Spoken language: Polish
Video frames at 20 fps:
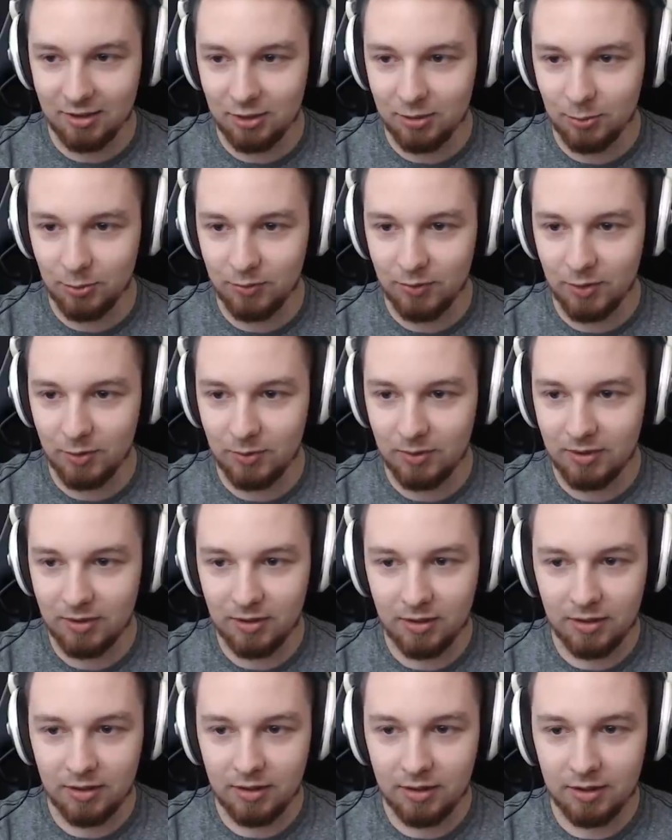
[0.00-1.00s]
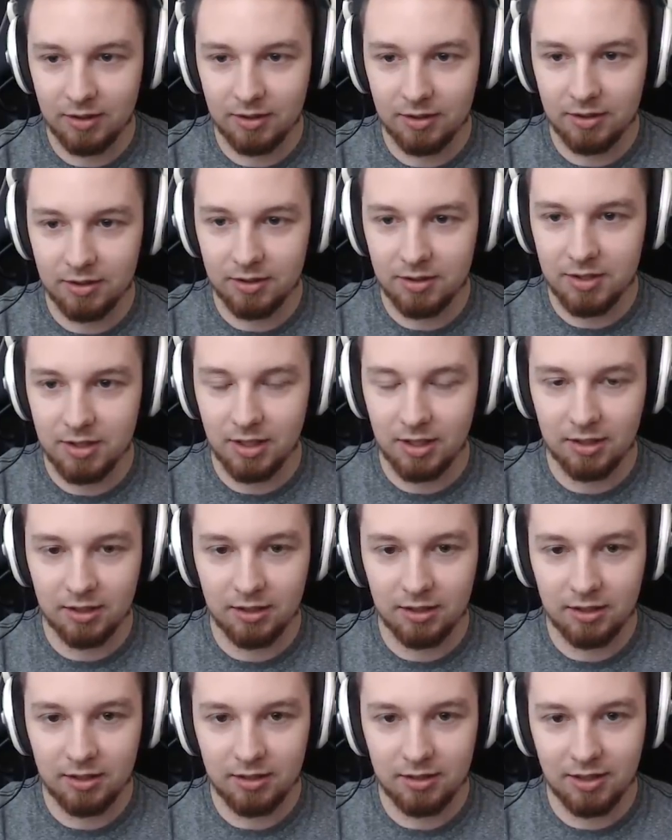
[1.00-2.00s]
Jak Przed nami mówię. chyba, a nie, to też. Gdzie?
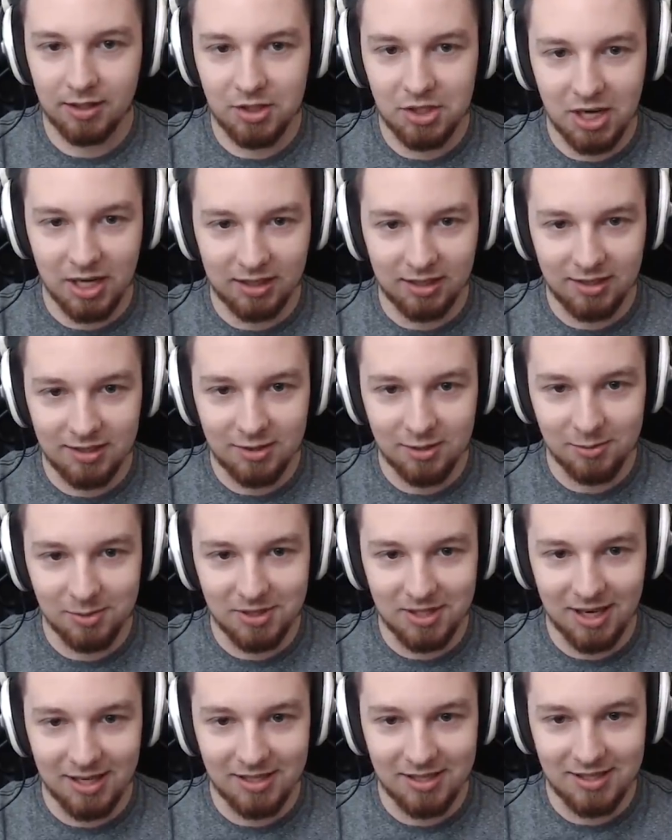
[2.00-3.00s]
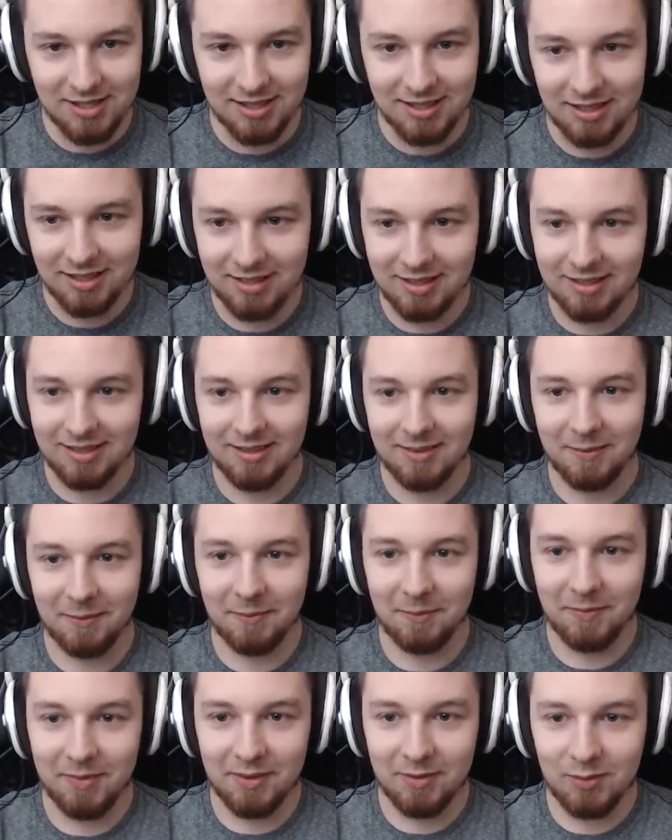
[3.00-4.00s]
Te krzaki są straszne.
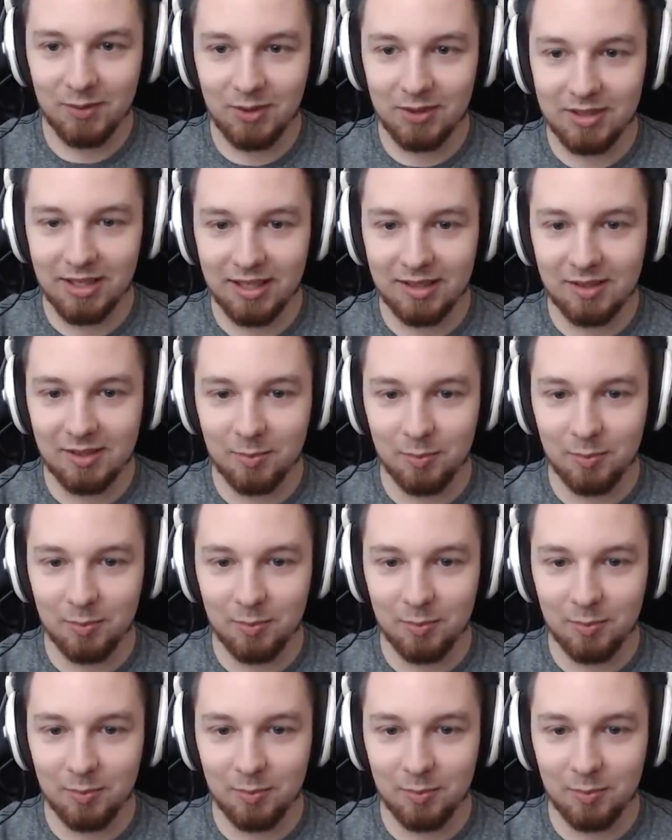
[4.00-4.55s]
Wygląda jak